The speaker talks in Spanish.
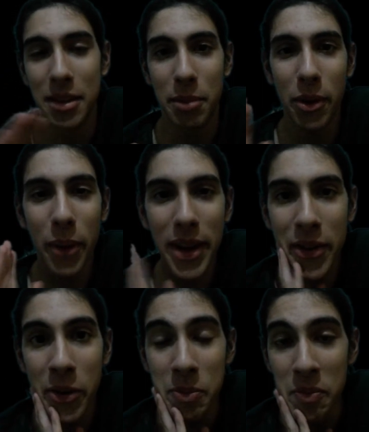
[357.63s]
Pero
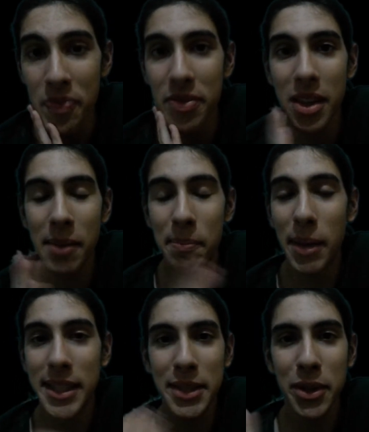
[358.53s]
bueno
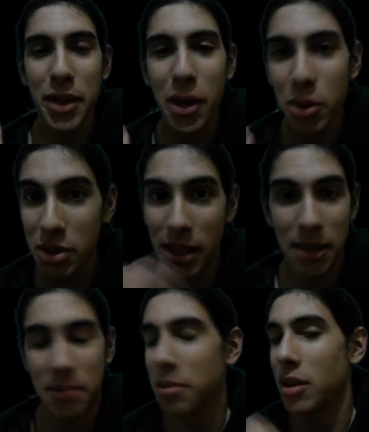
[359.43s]
pasando otra cosa,
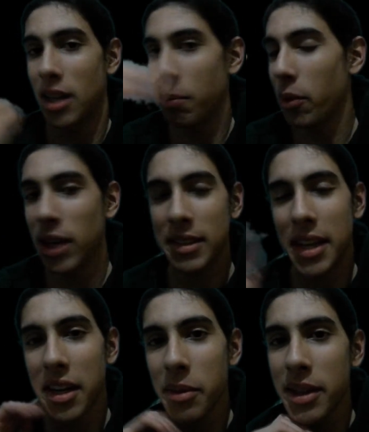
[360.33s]
porque podría
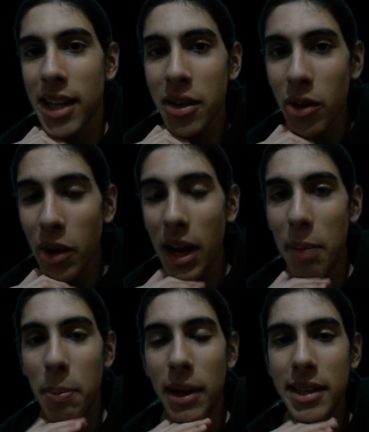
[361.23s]
estar reventando lo de las
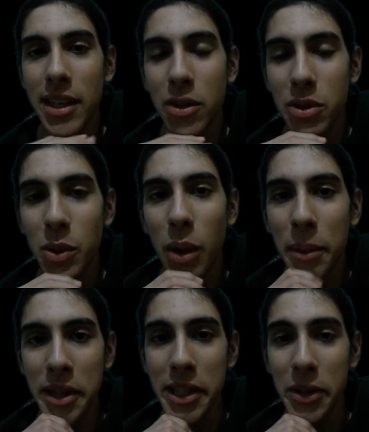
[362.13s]
plantas continuamente,